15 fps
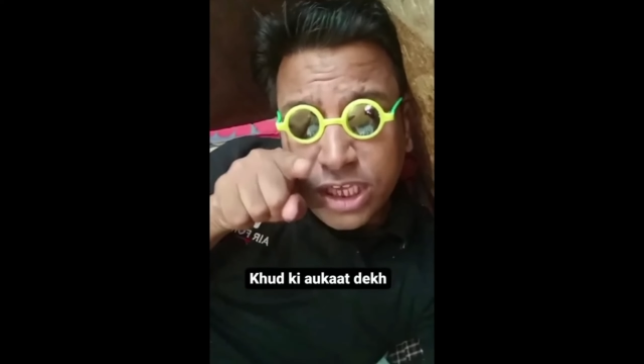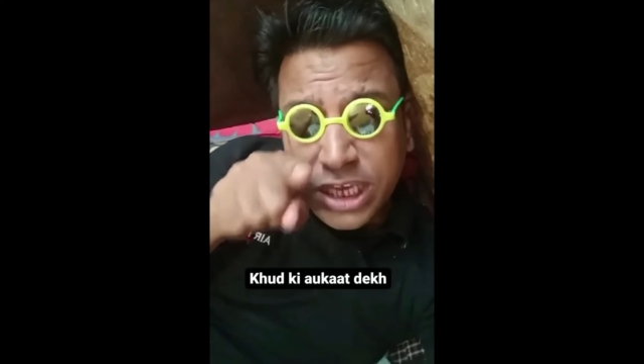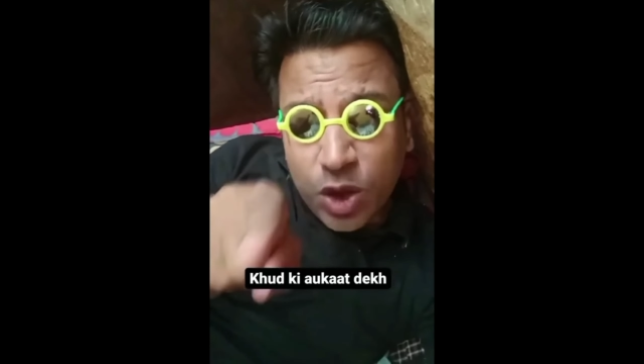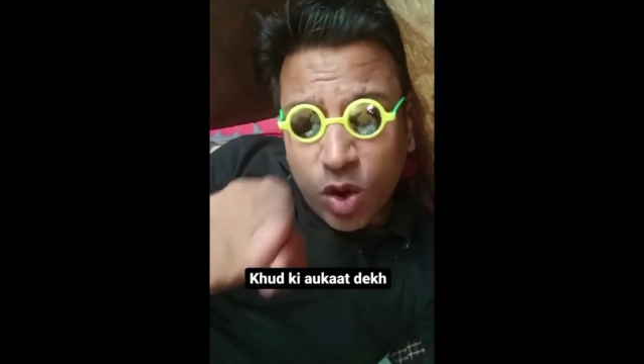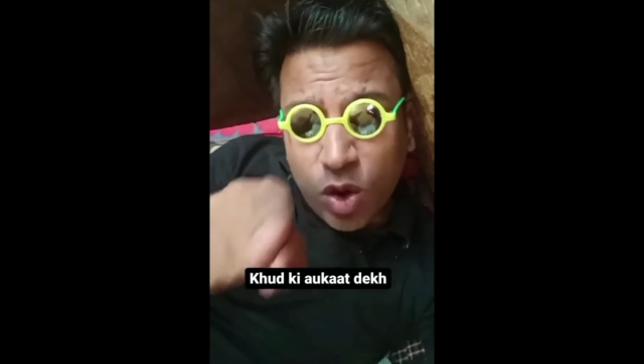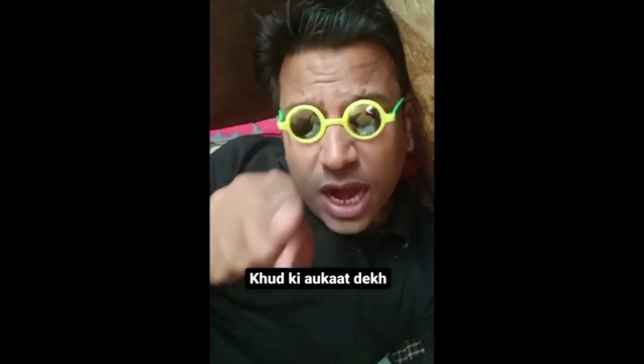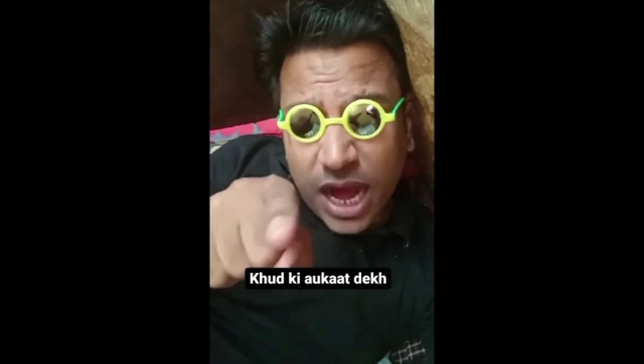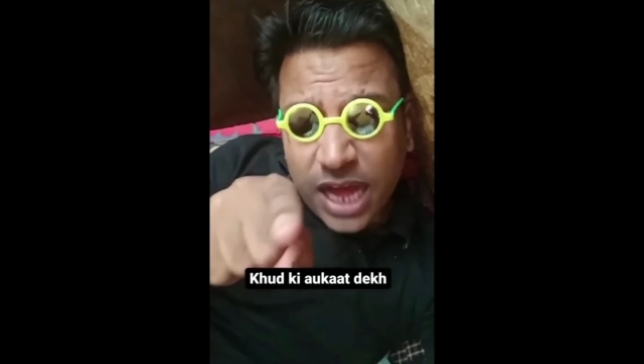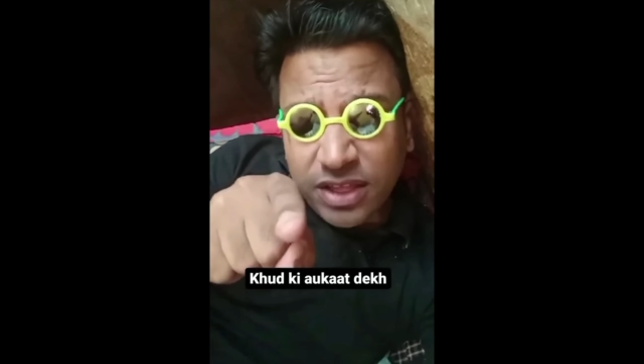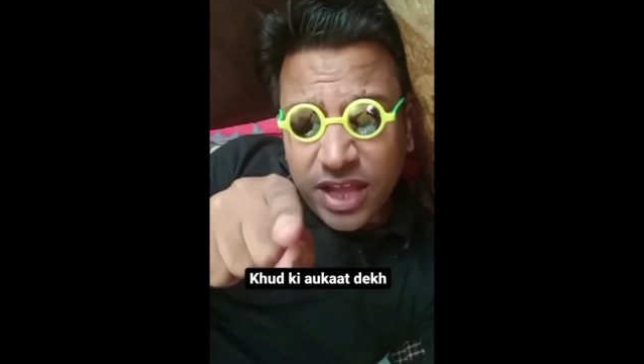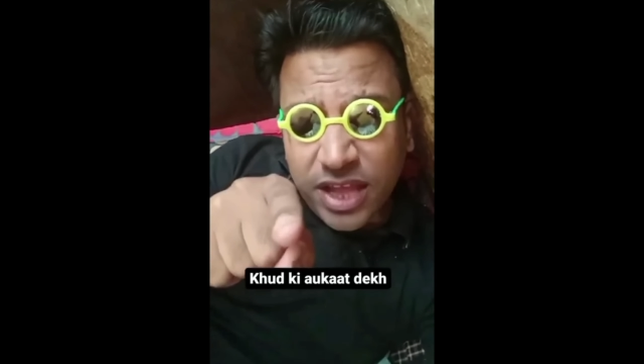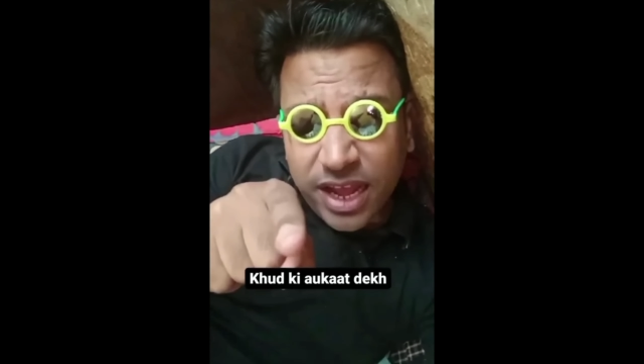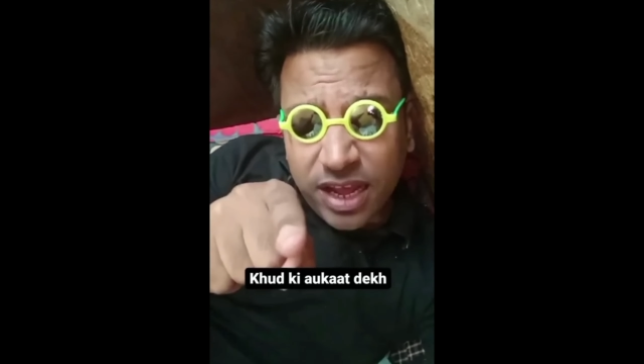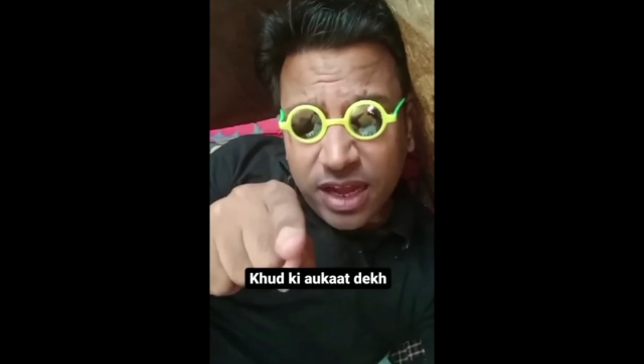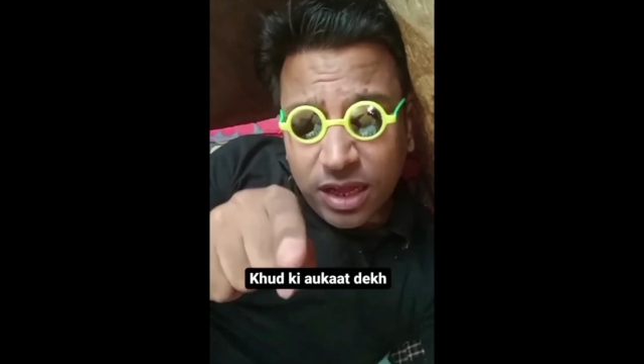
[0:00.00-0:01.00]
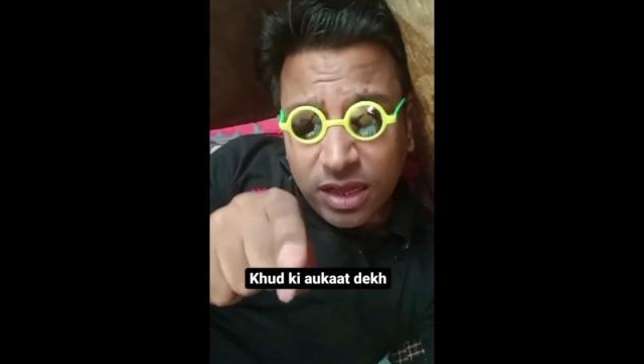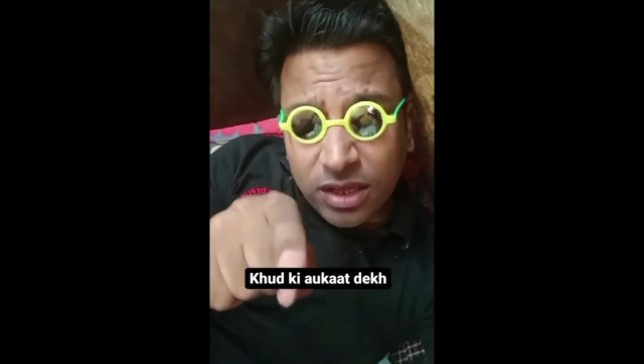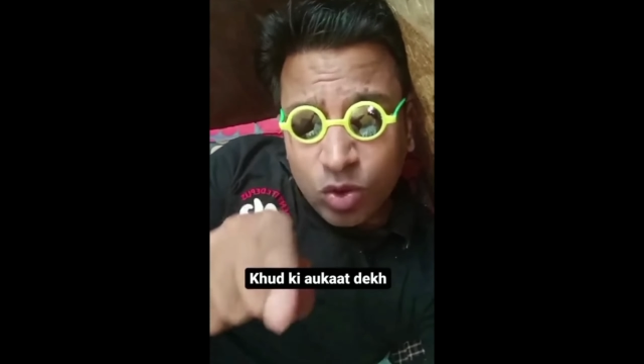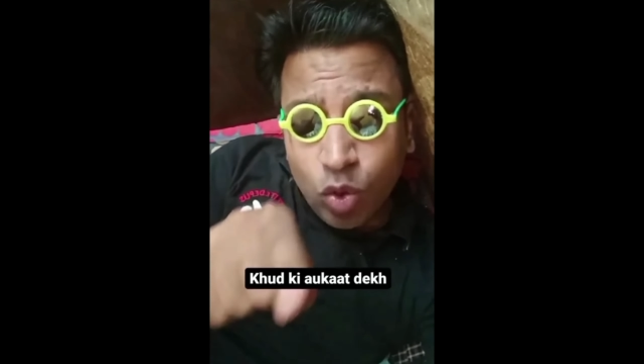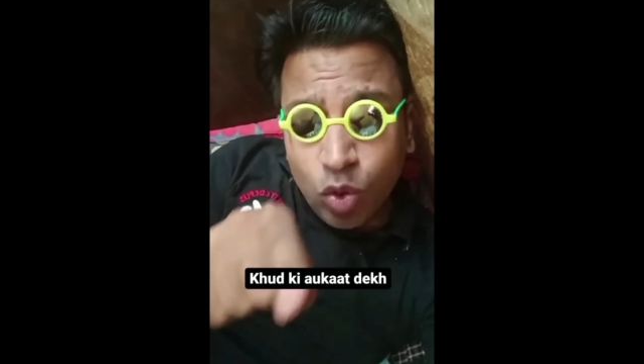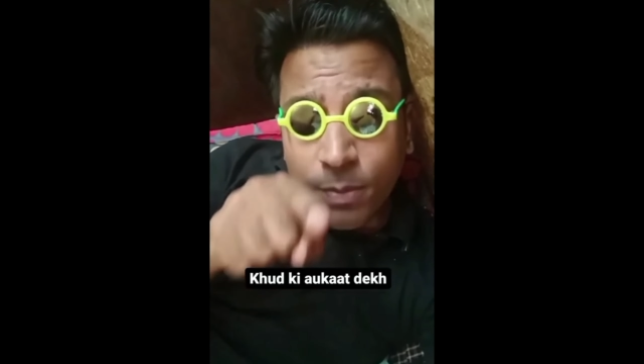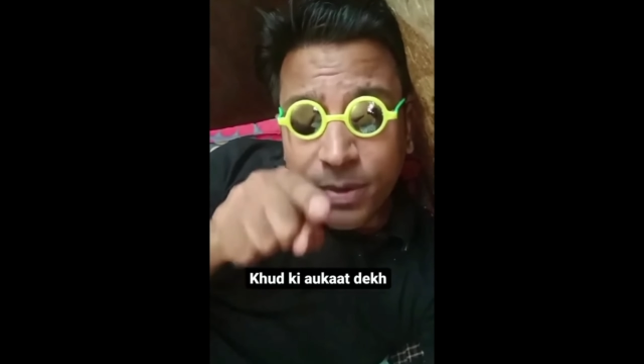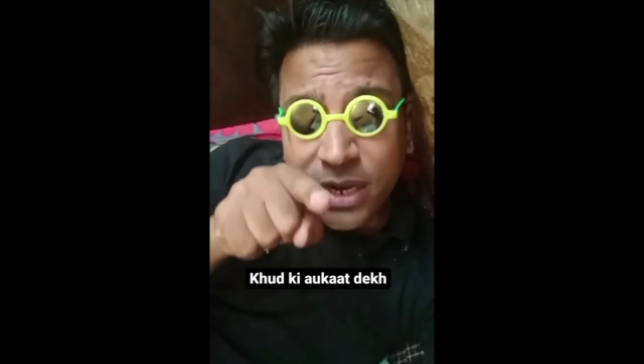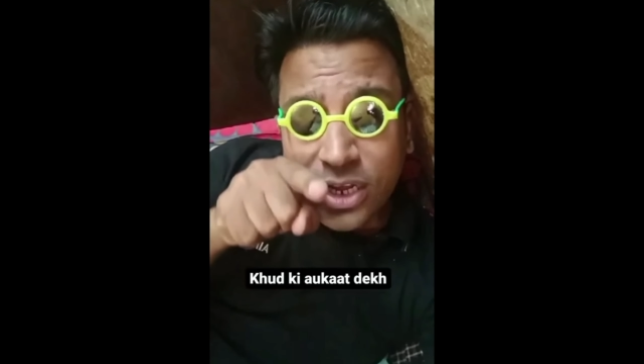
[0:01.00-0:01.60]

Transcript: खुद की औकात देख तू